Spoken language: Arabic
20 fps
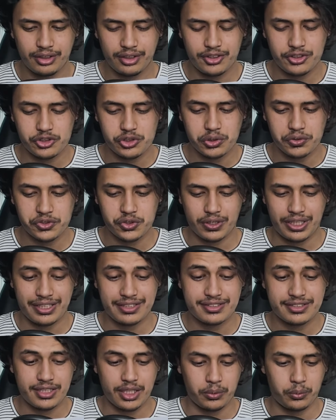نشوف شو راح
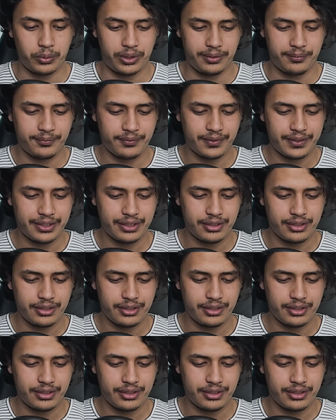تسوي